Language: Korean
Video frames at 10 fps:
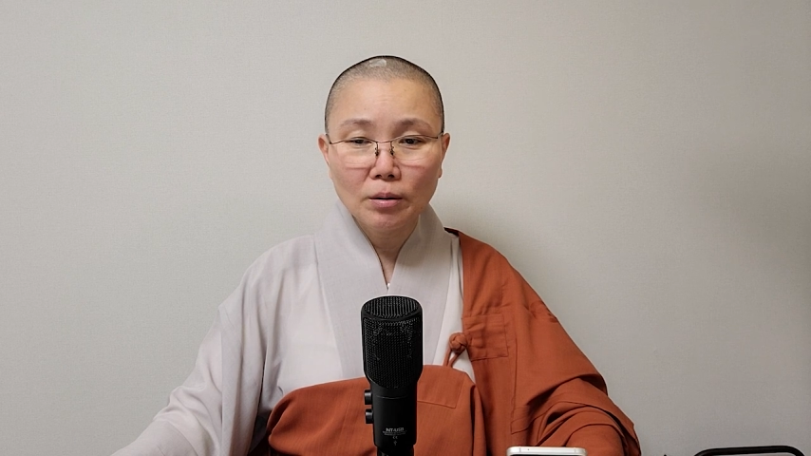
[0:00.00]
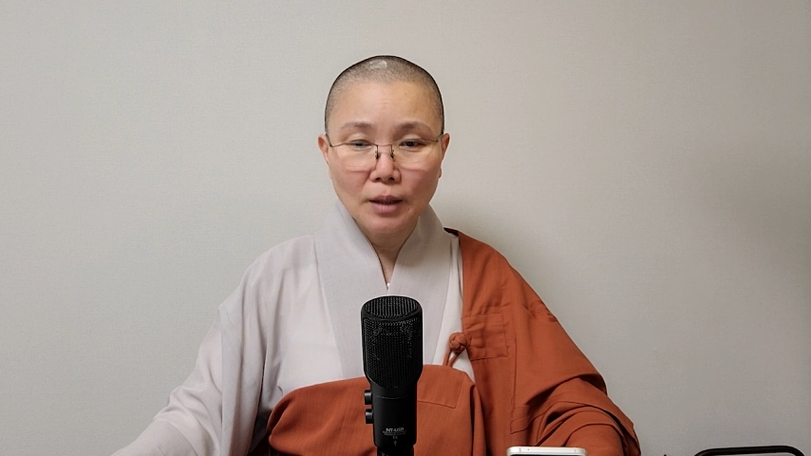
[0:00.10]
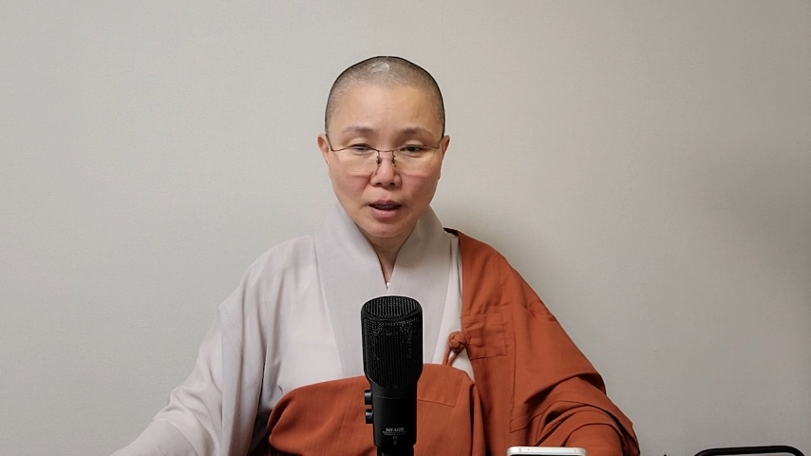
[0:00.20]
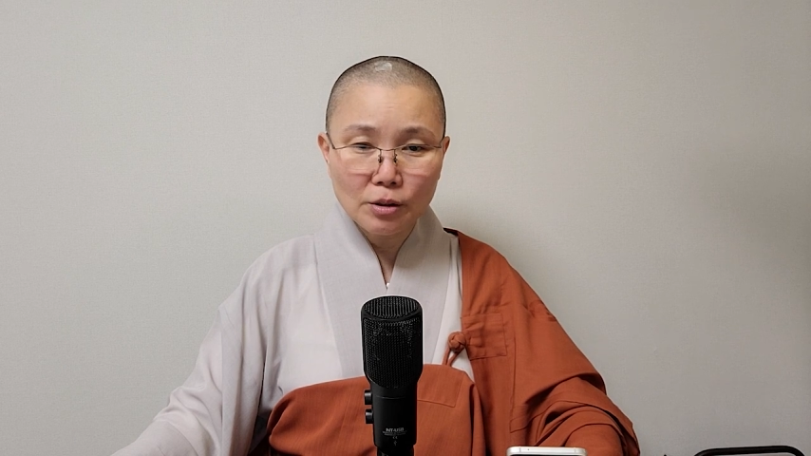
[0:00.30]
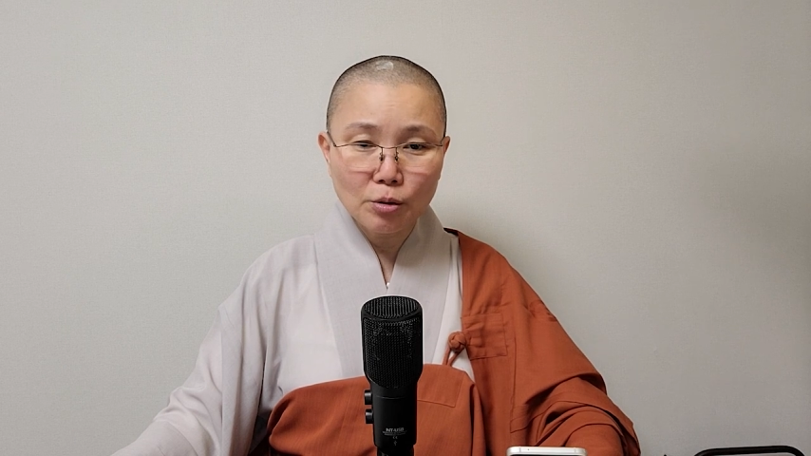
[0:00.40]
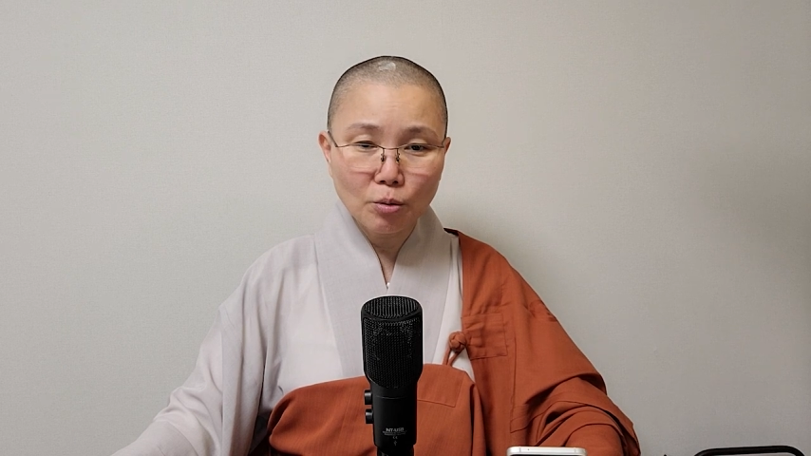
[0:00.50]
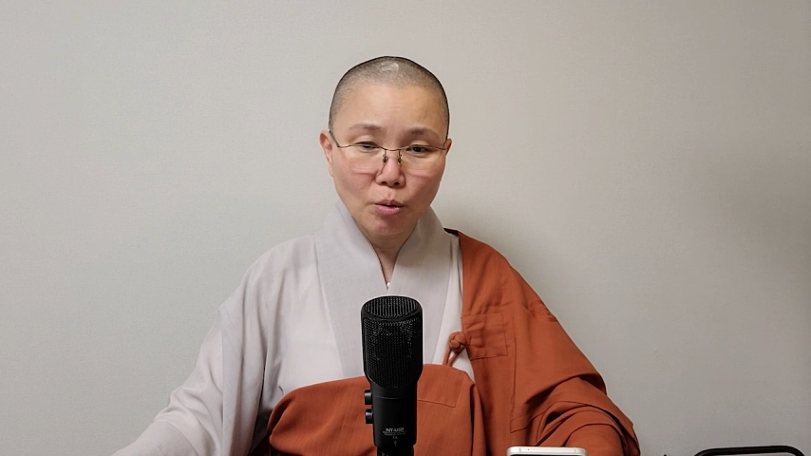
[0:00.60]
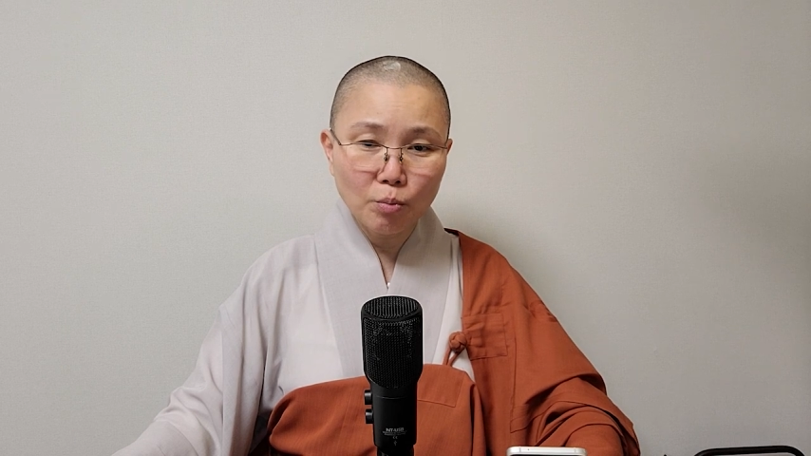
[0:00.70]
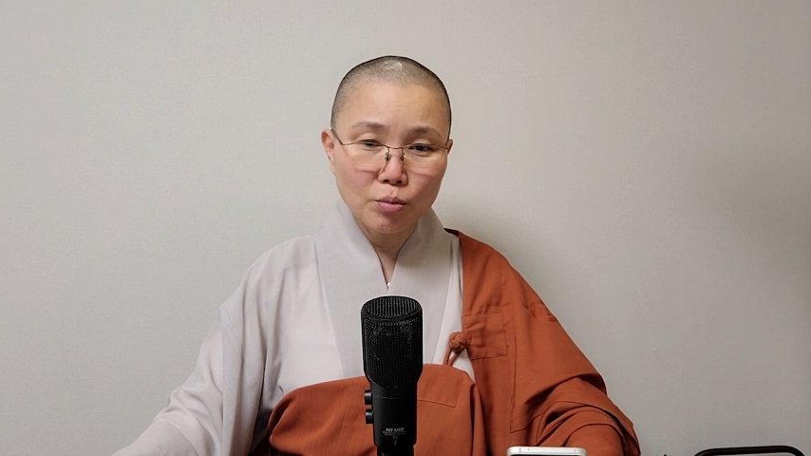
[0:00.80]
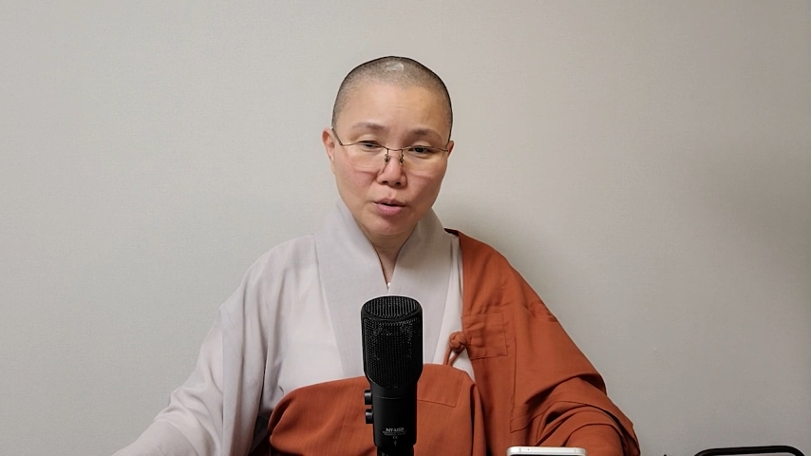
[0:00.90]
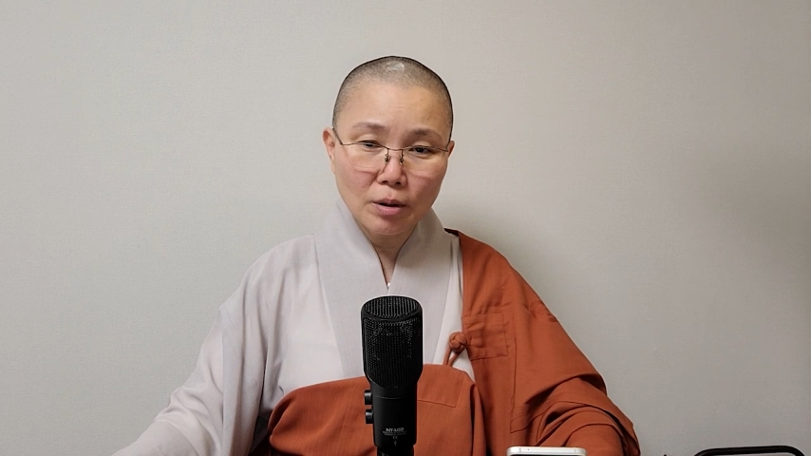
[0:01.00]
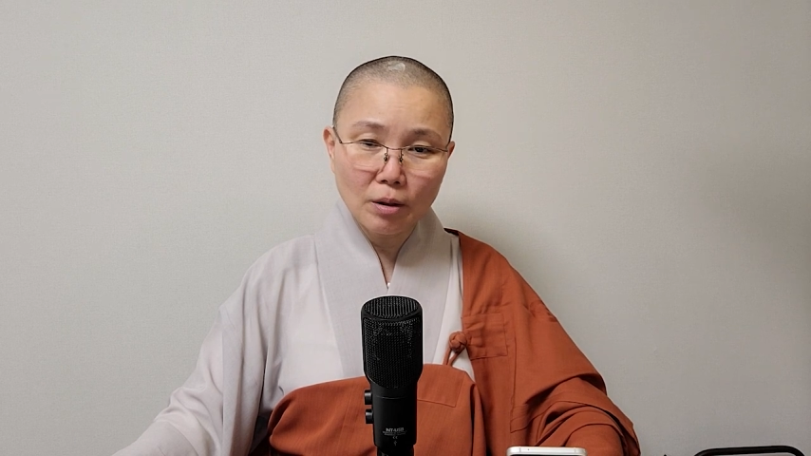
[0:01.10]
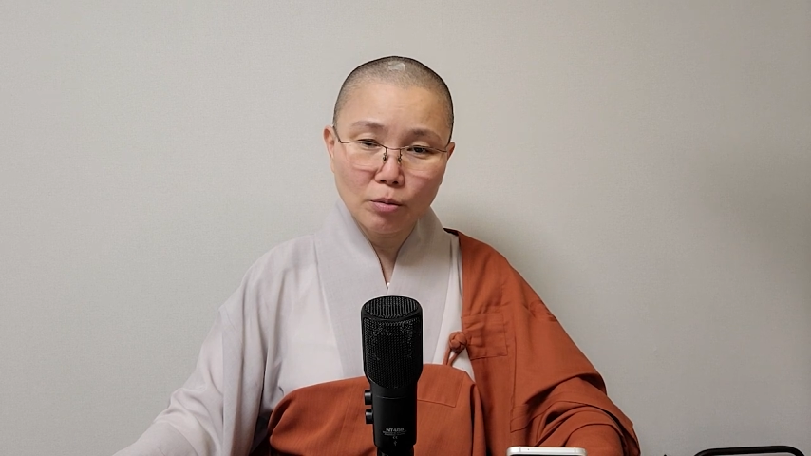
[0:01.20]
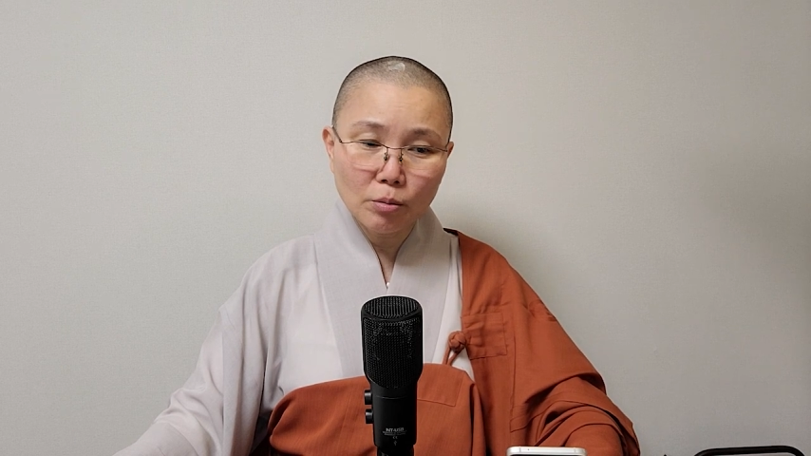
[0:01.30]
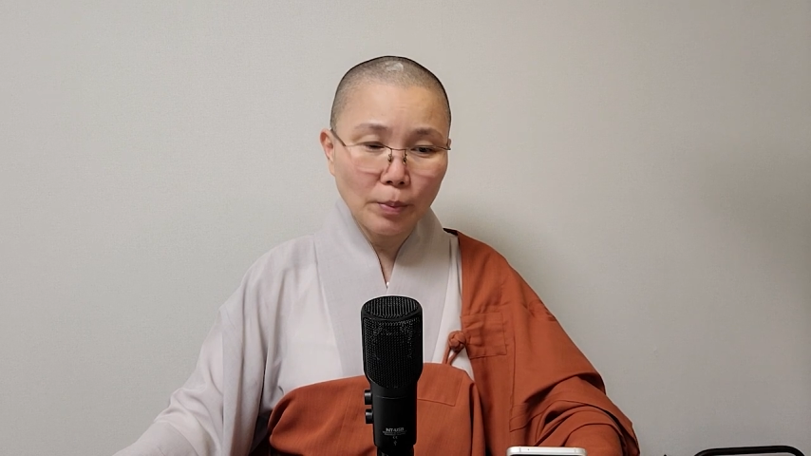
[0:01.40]
따지고
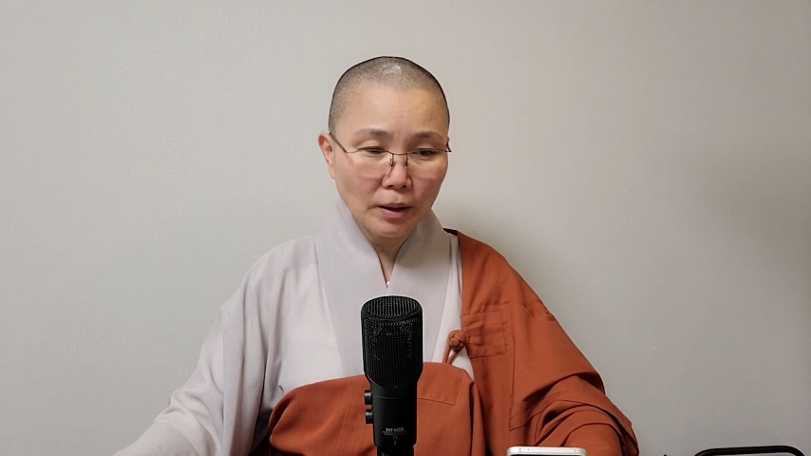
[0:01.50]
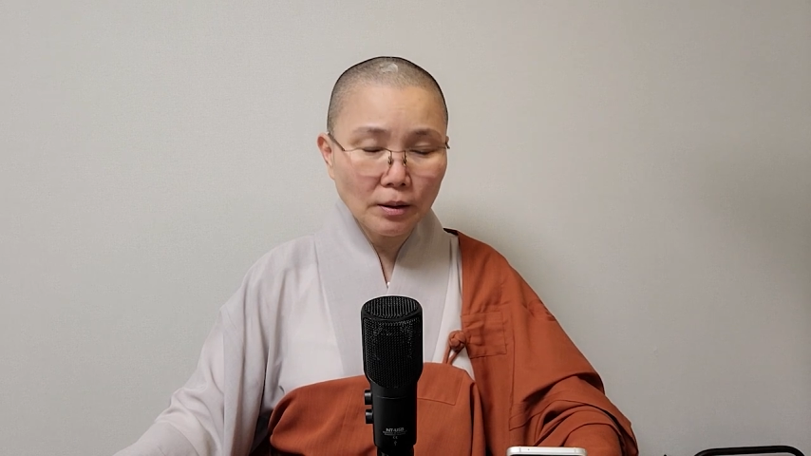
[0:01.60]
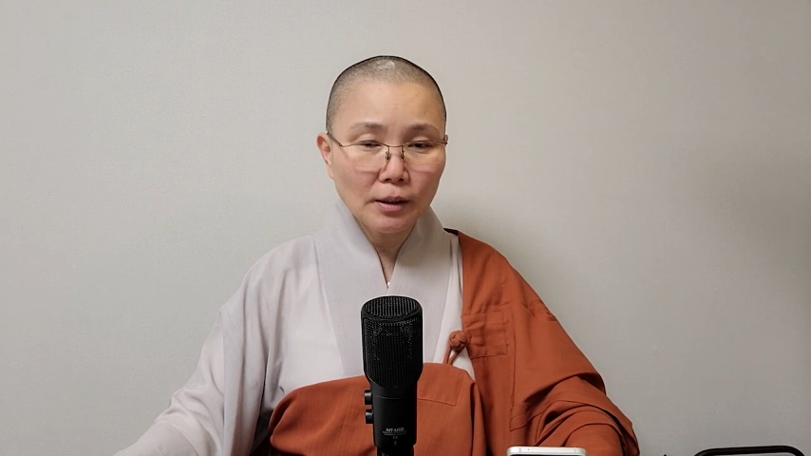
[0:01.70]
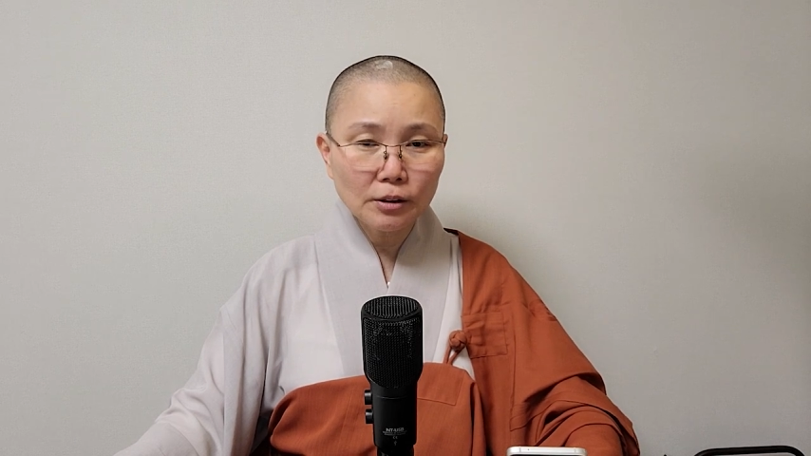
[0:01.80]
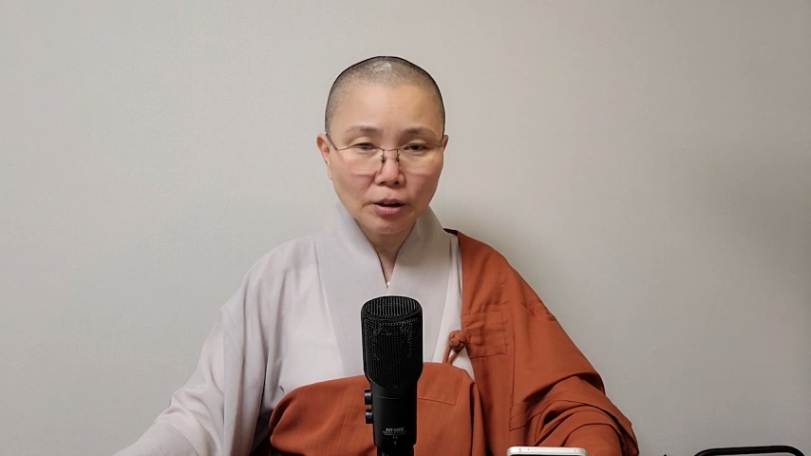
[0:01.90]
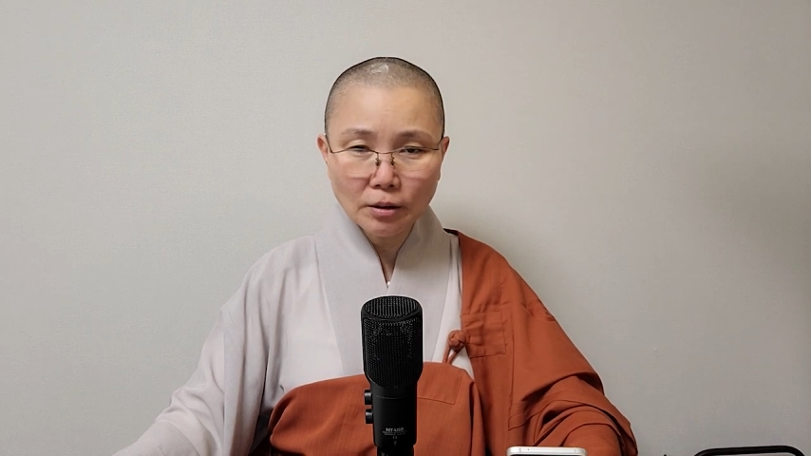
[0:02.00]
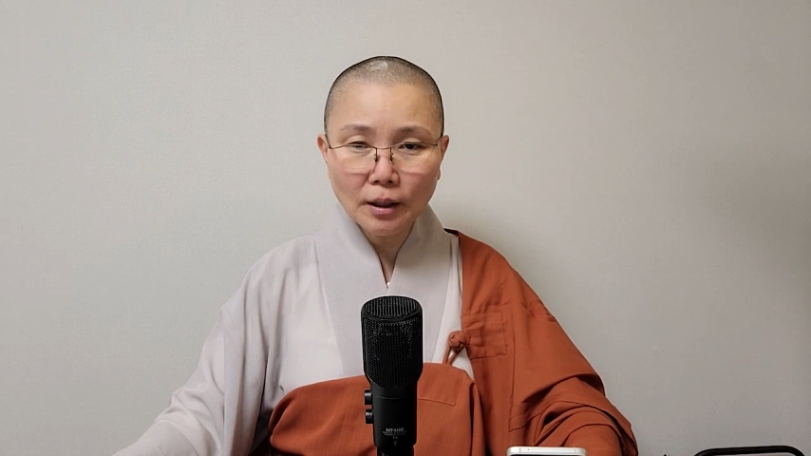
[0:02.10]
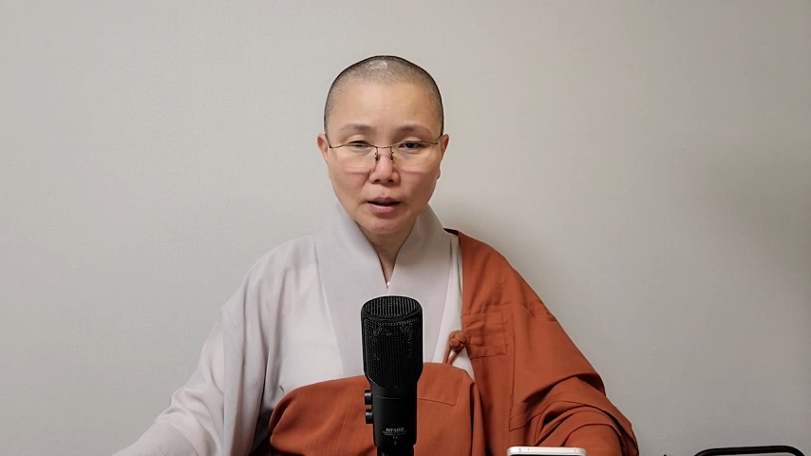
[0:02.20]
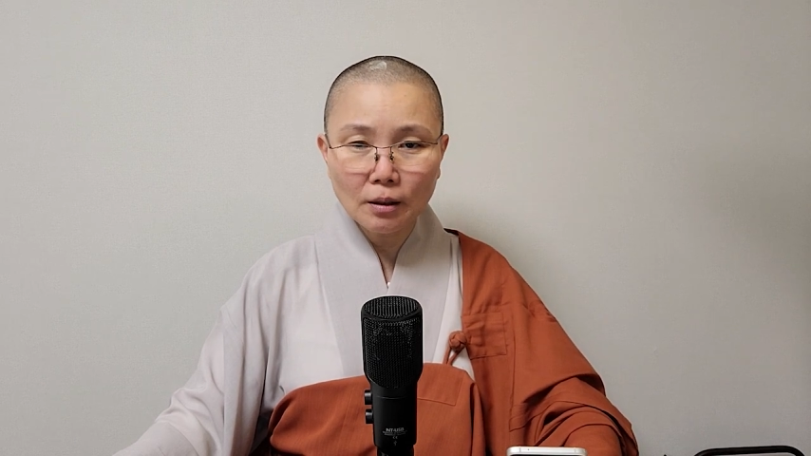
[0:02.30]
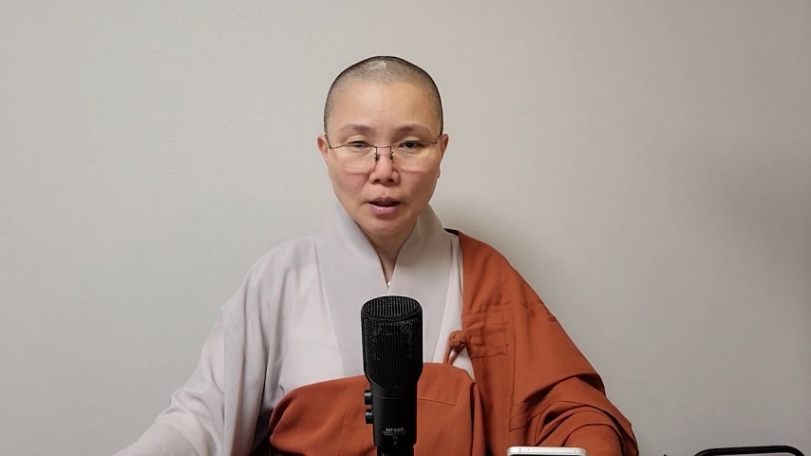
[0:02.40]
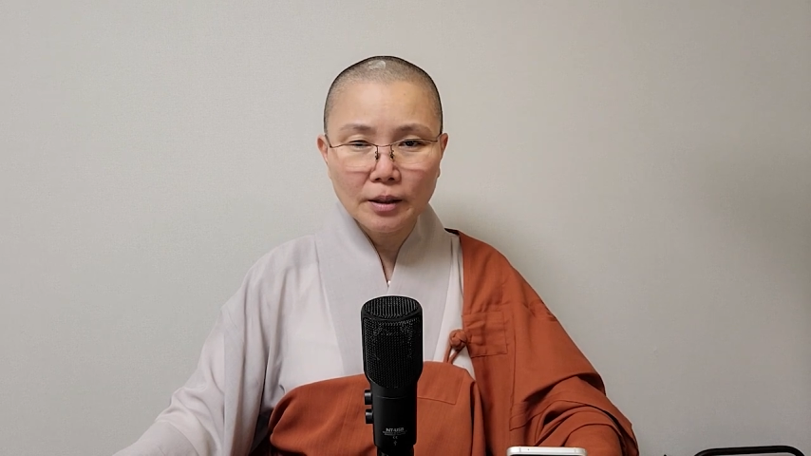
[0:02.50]
분석하고 백날 첫날